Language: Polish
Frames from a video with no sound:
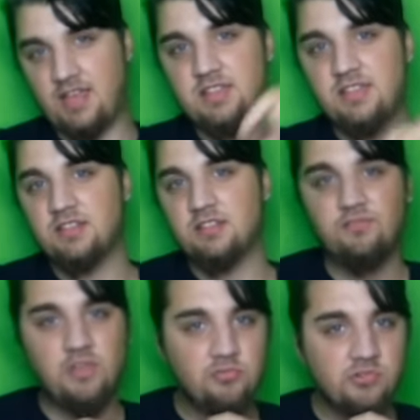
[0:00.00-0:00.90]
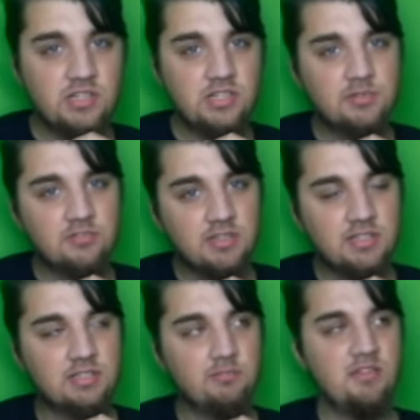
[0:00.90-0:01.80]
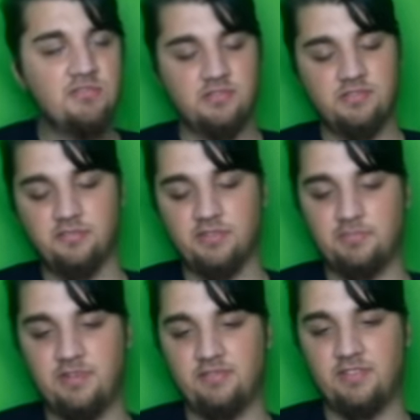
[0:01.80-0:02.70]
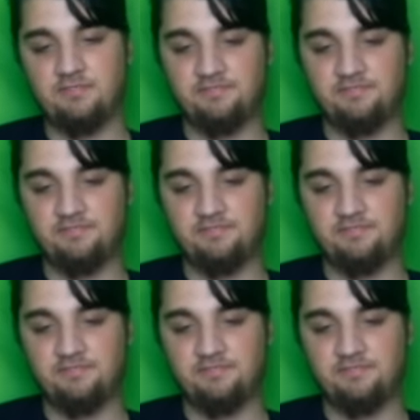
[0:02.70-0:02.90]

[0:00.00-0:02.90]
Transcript: identyczną fabułę na przykład miał ten drugi, prawda?